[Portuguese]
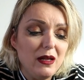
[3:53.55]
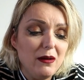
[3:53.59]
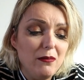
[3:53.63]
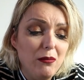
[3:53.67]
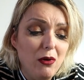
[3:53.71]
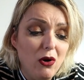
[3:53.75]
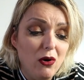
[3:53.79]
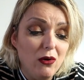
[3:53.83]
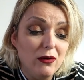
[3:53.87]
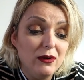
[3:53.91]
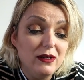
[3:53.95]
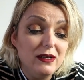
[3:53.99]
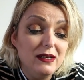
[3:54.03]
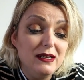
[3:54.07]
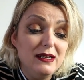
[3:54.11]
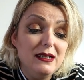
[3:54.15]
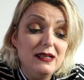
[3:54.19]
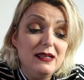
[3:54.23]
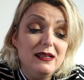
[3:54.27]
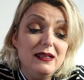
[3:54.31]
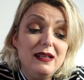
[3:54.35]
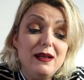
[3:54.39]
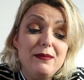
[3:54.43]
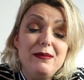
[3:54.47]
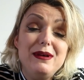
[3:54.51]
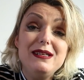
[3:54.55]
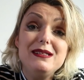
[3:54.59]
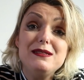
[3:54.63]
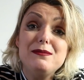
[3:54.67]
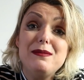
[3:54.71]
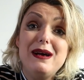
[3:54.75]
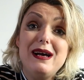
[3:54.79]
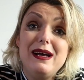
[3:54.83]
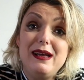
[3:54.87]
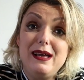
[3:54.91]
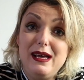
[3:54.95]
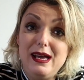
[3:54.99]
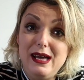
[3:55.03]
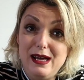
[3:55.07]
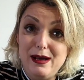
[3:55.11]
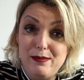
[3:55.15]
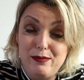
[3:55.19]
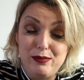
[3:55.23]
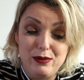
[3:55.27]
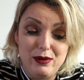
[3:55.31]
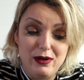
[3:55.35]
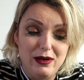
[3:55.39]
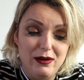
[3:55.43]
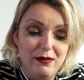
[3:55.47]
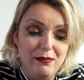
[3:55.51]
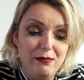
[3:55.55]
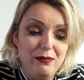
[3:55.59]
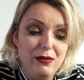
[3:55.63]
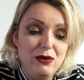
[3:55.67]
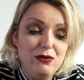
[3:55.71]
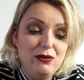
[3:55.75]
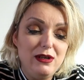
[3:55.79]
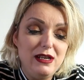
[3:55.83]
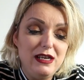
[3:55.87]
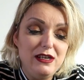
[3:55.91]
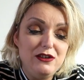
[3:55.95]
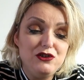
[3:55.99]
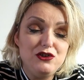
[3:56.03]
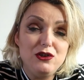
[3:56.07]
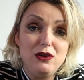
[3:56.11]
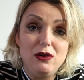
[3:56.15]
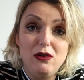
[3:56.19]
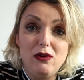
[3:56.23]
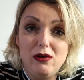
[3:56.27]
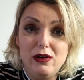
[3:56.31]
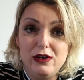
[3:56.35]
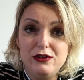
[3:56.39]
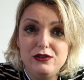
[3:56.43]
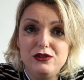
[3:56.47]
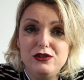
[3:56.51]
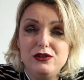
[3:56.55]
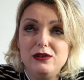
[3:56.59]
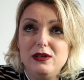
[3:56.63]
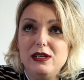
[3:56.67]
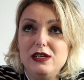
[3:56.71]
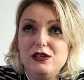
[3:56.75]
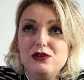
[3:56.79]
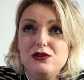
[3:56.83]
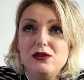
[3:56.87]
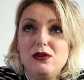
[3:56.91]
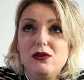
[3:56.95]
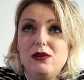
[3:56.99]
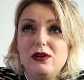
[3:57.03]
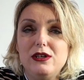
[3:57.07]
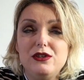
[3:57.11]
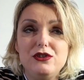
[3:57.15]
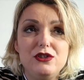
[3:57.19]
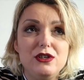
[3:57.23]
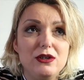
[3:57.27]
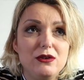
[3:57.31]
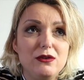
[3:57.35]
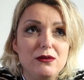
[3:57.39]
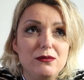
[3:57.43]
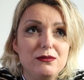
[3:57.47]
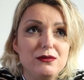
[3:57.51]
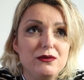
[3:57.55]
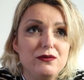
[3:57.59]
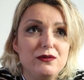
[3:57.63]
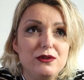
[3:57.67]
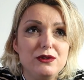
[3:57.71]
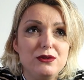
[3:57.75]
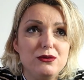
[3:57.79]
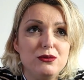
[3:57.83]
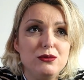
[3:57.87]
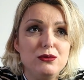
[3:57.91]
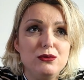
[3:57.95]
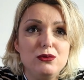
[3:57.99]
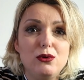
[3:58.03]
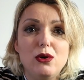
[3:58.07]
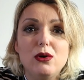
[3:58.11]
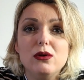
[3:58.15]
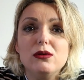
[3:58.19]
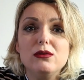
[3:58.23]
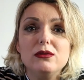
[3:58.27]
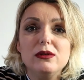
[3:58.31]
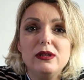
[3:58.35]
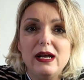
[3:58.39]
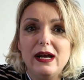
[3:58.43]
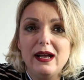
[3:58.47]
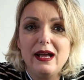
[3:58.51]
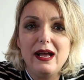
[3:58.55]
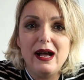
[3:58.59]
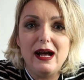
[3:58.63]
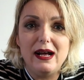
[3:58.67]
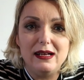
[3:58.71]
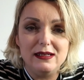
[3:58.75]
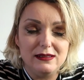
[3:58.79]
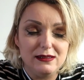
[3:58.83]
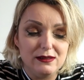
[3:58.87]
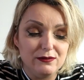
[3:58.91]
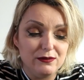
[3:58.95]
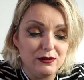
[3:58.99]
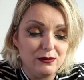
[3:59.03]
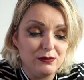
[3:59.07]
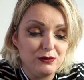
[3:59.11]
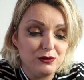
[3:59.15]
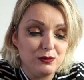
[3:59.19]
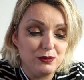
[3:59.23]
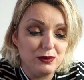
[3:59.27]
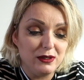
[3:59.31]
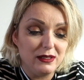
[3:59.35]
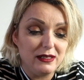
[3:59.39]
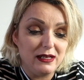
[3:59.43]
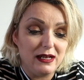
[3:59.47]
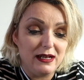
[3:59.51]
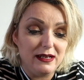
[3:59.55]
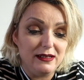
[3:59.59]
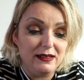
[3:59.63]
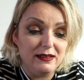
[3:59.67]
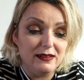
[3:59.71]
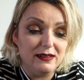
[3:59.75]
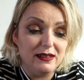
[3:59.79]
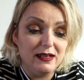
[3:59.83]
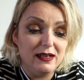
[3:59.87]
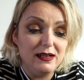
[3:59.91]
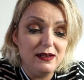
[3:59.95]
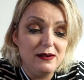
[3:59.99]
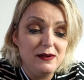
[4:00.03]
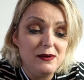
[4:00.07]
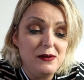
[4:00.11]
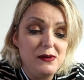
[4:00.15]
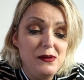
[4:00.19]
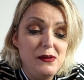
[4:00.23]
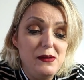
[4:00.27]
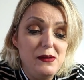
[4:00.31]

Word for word: Bom, na mesma época, meu landlord, landlord é como se fosse o dono da casa, vamos botar aí, né?